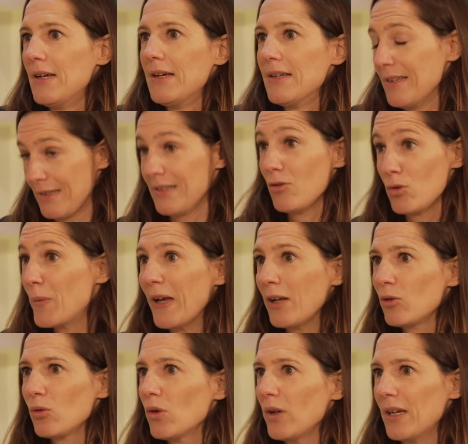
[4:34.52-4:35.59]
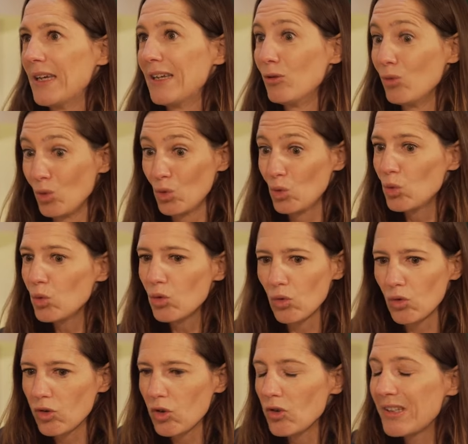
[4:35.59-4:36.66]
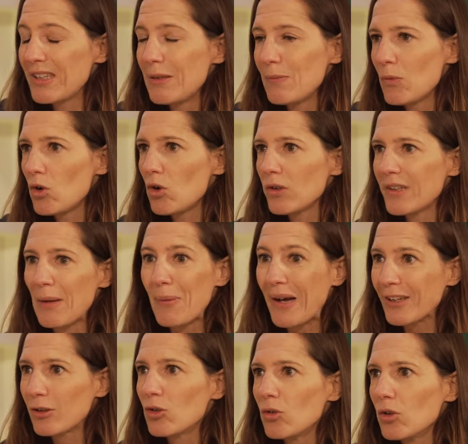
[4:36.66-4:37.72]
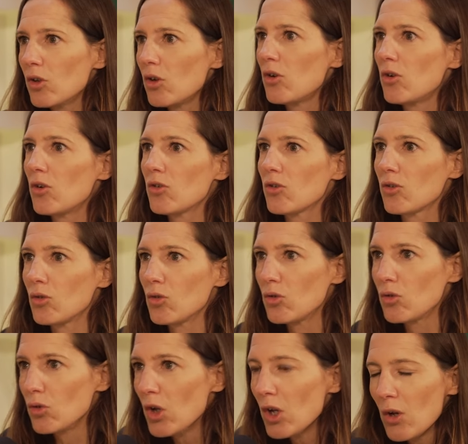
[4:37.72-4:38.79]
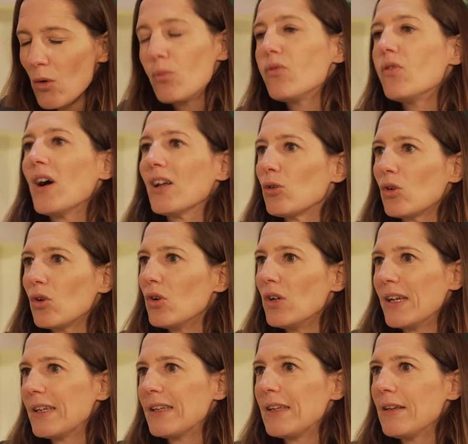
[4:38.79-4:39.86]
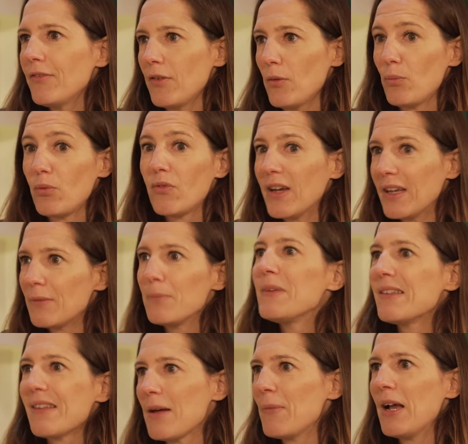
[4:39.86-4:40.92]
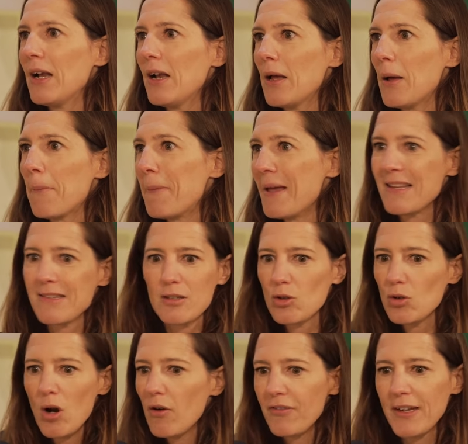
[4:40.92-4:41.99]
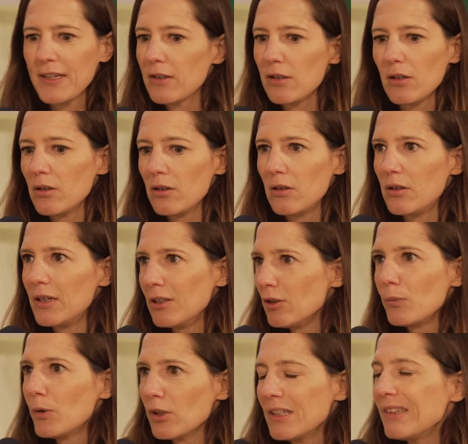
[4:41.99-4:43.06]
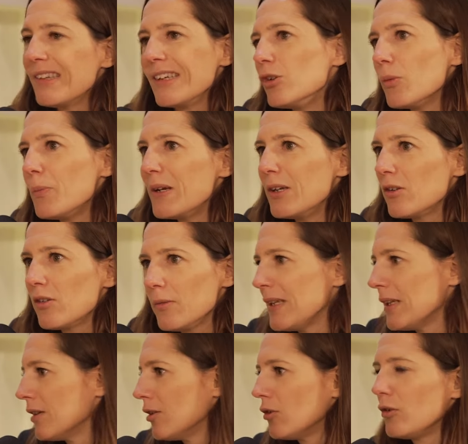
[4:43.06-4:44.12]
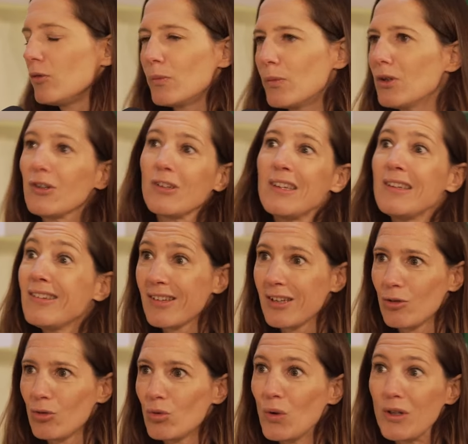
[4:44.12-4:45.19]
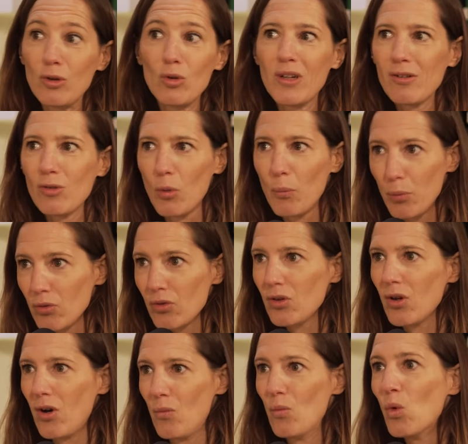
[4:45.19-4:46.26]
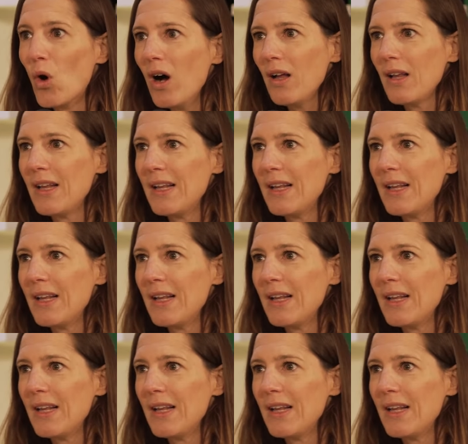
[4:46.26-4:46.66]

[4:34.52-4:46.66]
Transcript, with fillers: c'est super dur. Et donc, du coup, ton sentiment d'appartenance, de, pouvoir du collectif pouvait être mis à mal parce que, en fait, un onboarding, ça dure pas une semaine. Un onboarding, ça doit durer sur plusieurs mois.